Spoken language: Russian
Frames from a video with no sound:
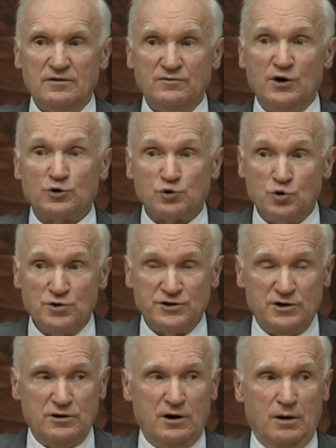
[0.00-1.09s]
Вы
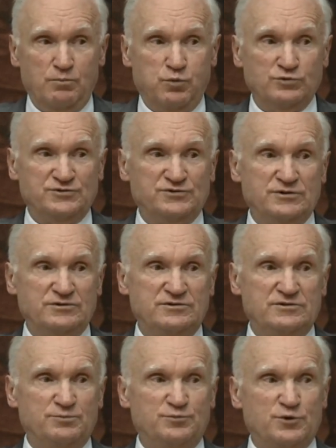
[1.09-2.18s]
руки
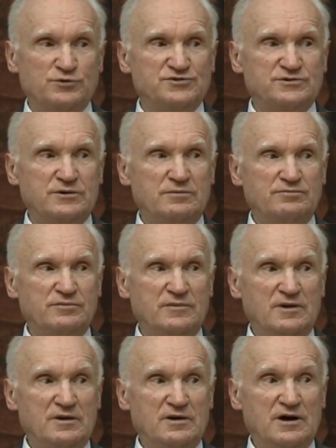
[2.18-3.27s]
опустите просто.
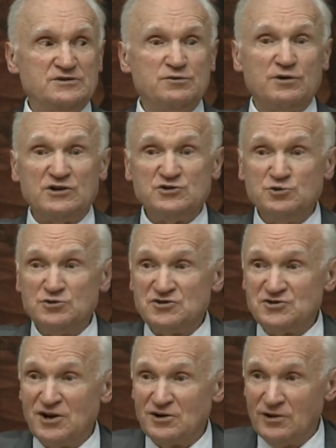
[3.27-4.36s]
А если вы
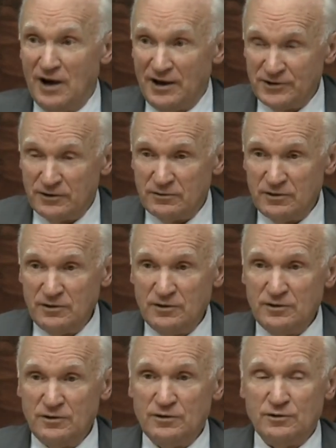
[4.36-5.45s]
коснетесь докладов,
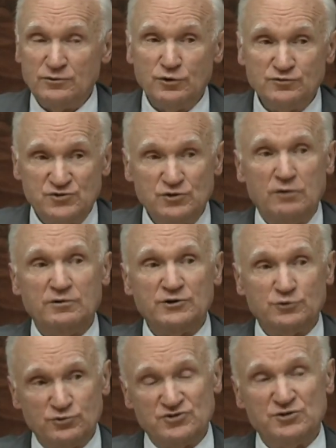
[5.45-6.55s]
то все, вы
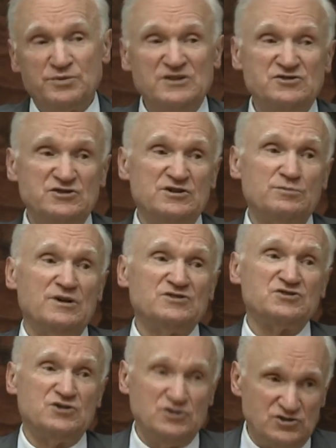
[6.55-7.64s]
тут же, простите меня,
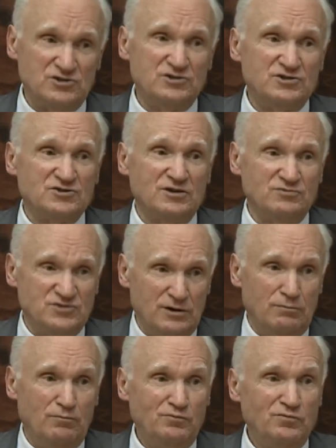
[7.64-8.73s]
скисните
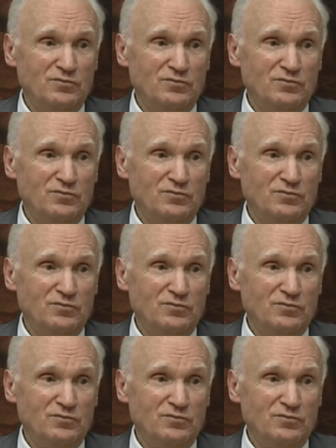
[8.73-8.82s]
совсем.